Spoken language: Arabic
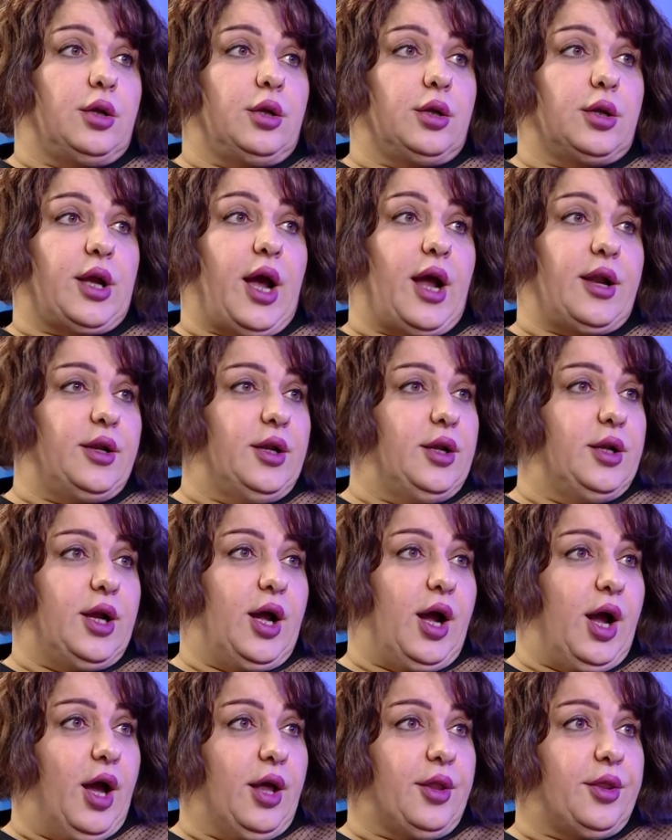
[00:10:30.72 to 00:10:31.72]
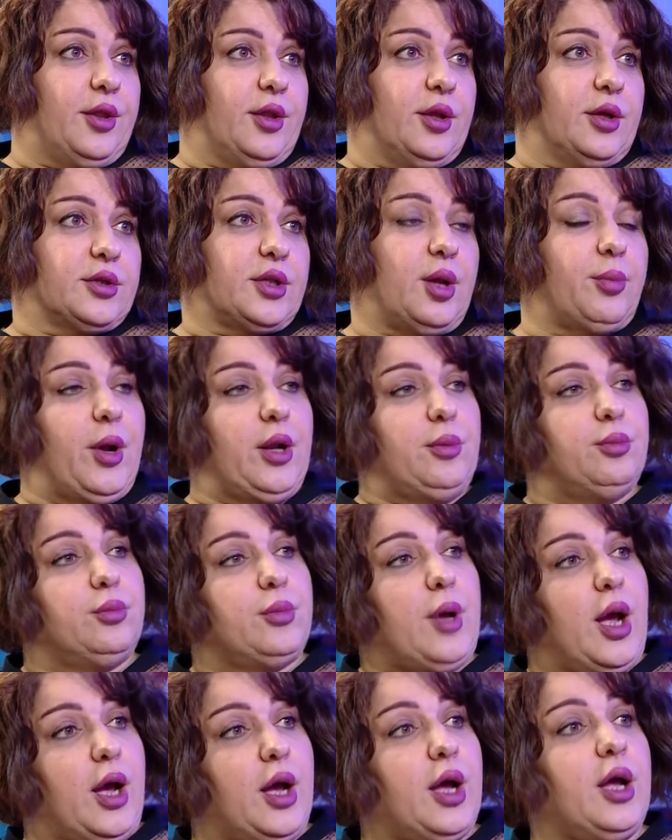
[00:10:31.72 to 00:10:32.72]
كان لي حظ طبعا
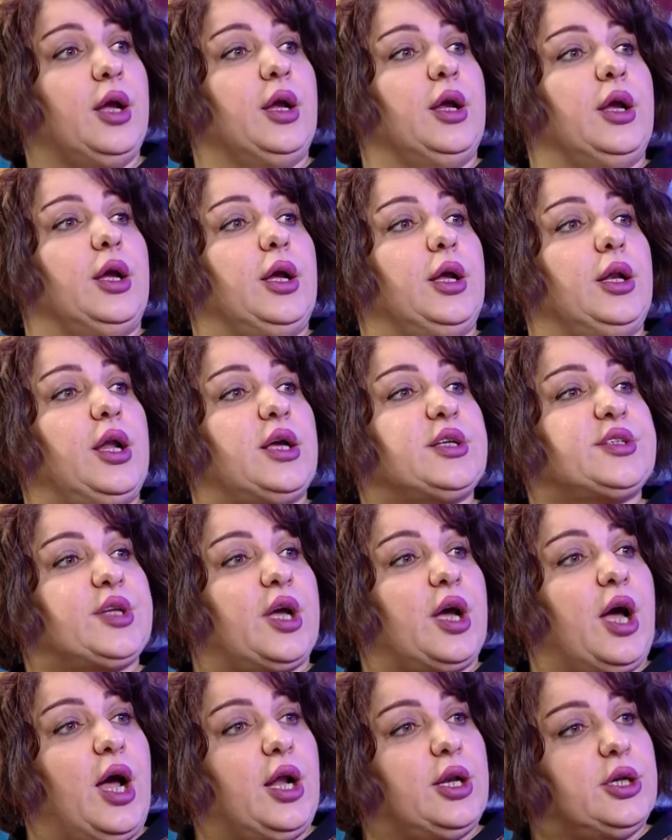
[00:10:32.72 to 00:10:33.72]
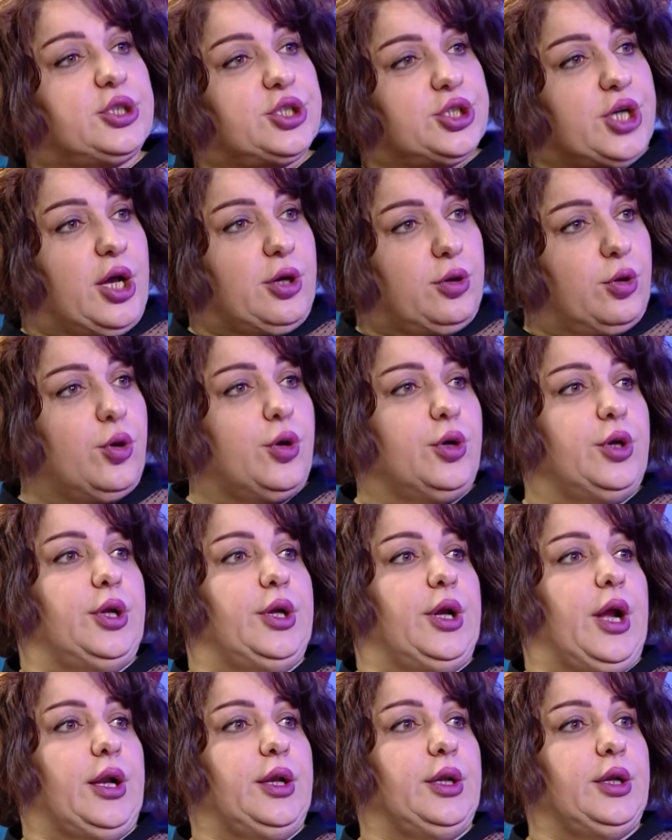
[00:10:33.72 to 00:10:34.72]
مع الاصدقاء اللي شاركوني
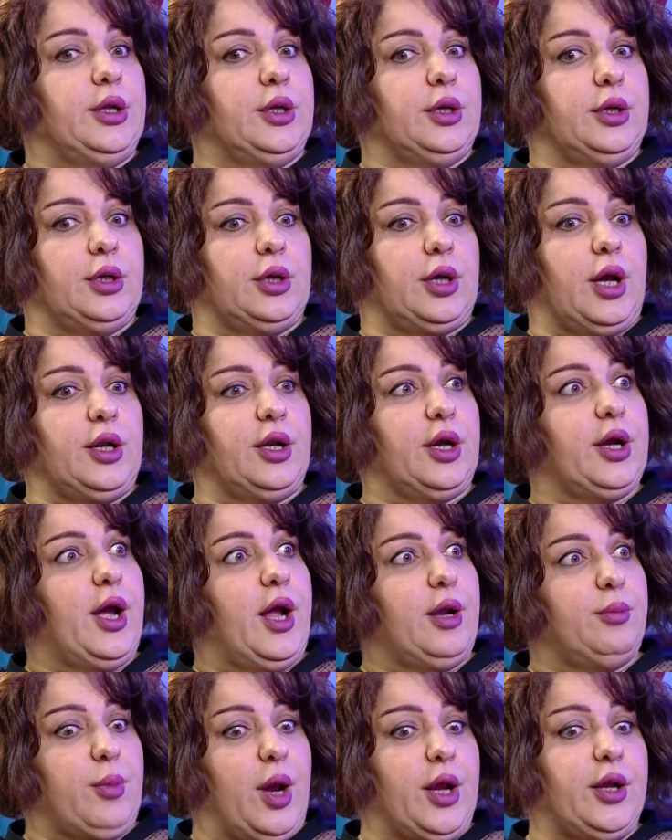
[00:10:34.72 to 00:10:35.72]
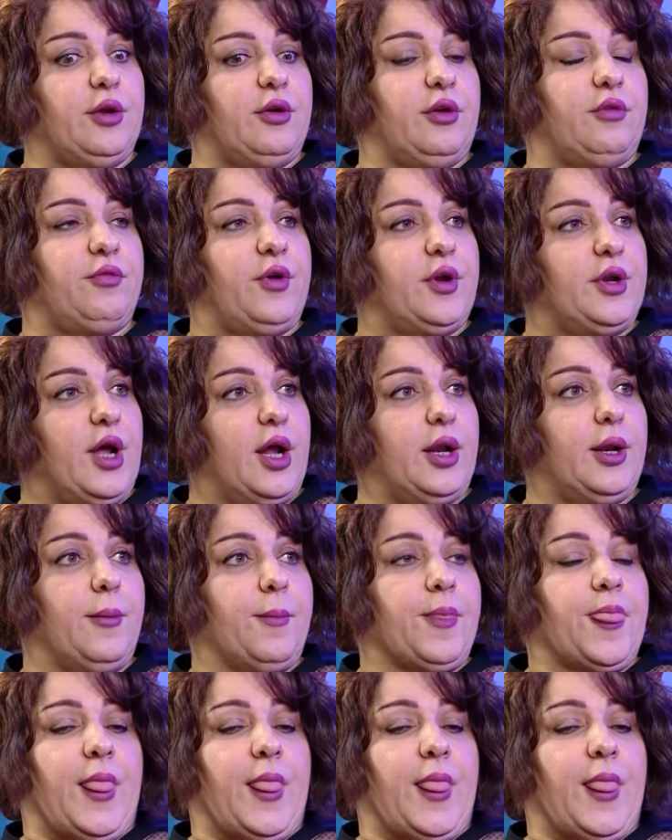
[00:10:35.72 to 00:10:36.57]
يعني انا كان معي الفنان